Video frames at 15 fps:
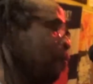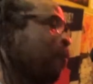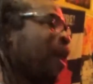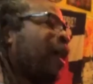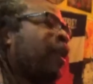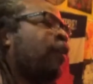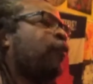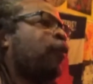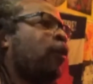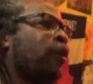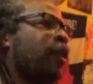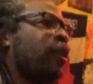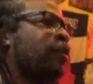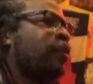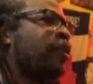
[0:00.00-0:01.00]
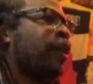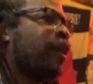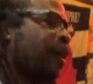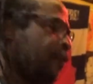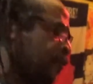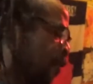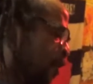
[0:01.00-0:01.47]
para florescer
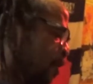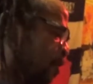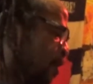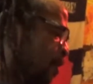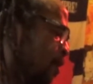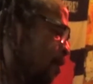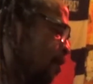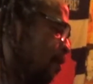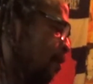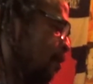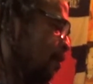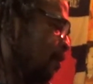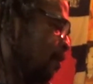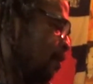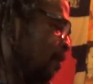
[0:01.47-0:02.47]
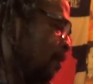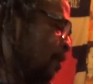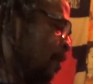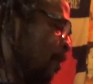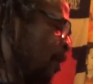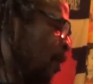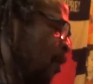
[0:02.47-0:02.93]
a vida
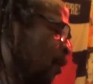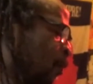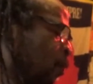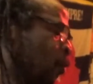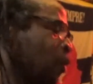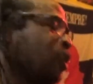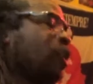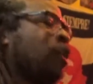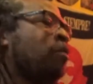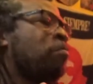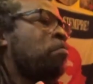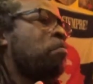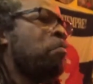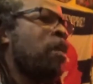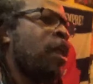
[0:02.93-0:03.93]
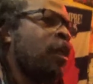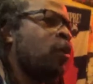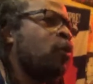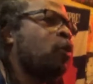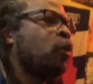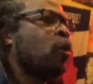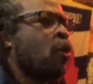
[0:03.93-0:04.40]
dos que
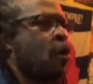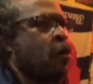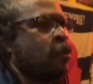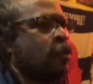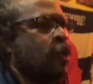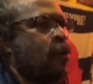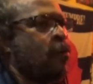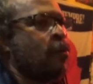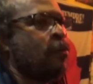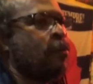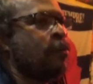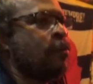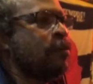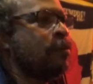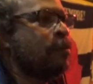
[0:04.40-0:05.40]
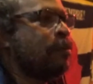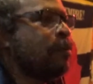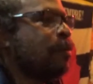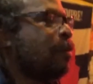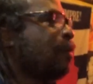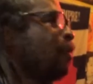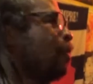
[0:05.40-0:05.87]
menos contam
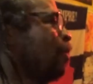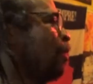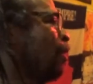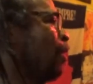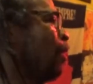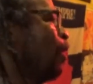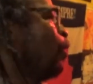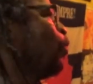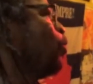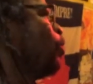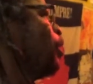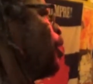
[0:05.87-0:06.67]
e dos